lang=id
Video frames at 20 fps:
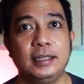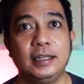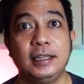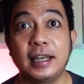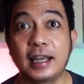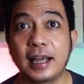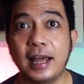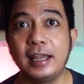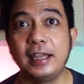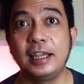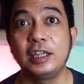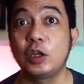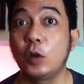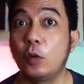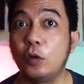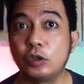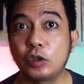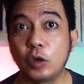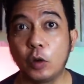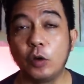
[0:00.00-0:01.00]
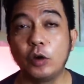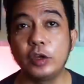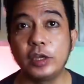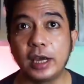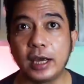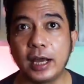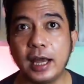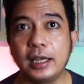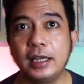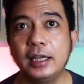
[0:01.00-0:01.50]
Ya kan yang
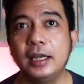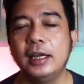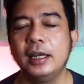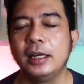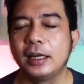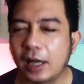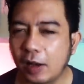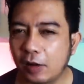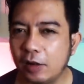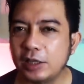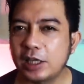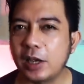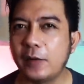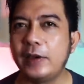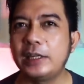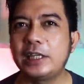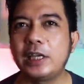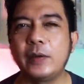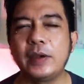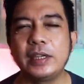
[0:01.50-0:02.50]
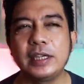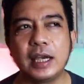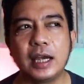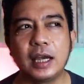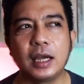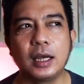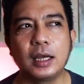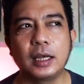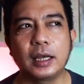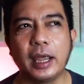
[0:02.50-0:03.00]
cowok-cowoknya kan. Kalau yang
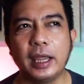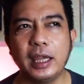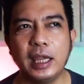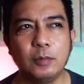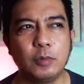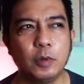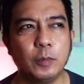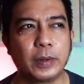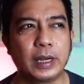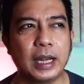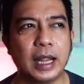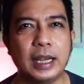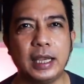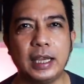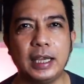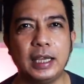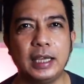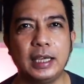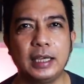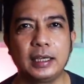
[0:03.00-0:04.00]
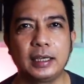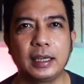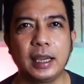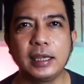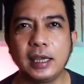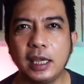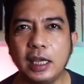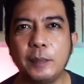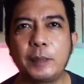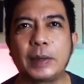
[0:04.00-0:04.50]
cewek-ceweknya kayaknya belum pernah deh.
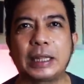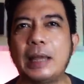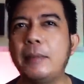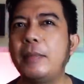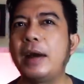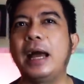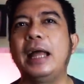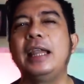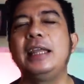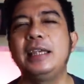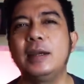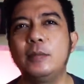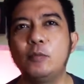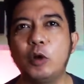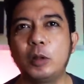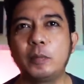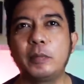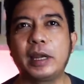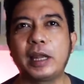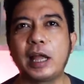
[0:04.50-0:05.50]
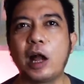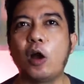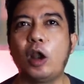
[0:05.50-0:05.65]
Kayaknya ini pertama kalinya buat mereka